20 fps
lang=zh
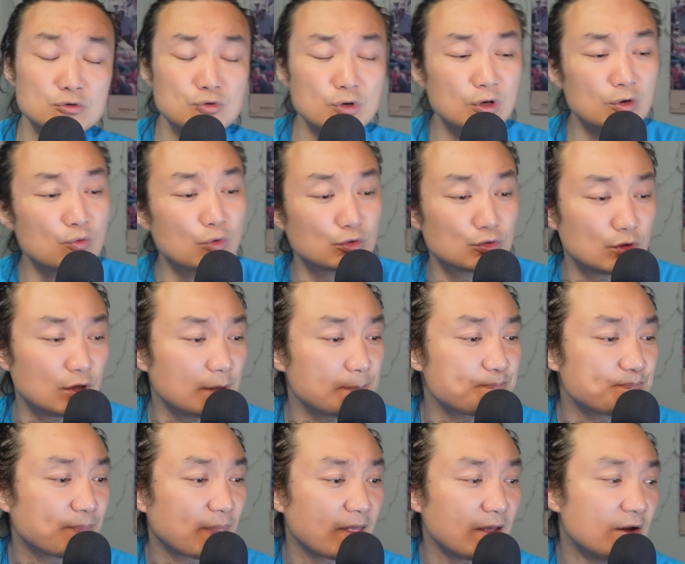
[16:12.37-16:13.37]
所以我觉得
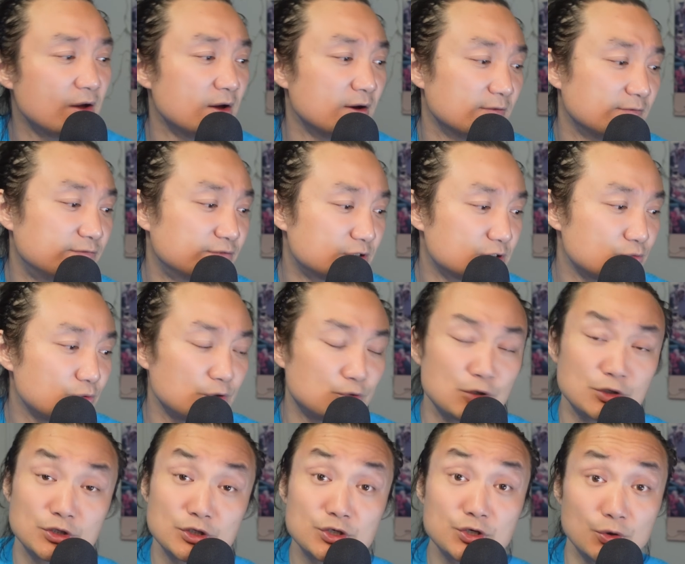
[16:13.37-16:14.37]
五十岁
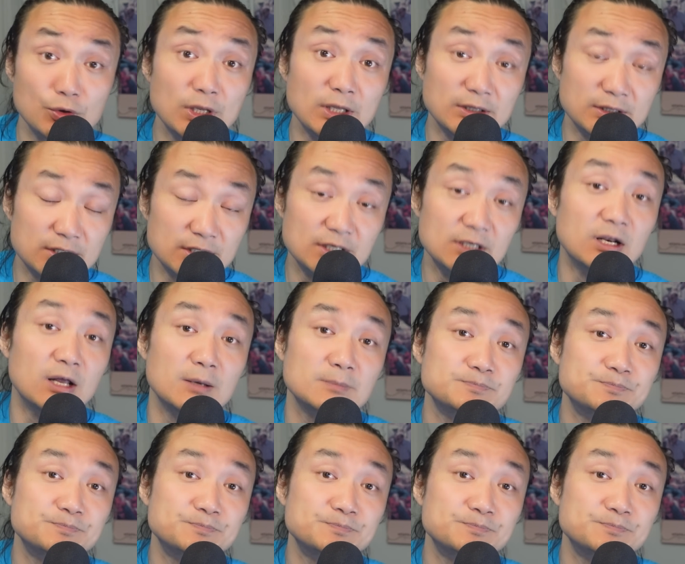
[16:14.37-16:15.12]
确实是有点低了。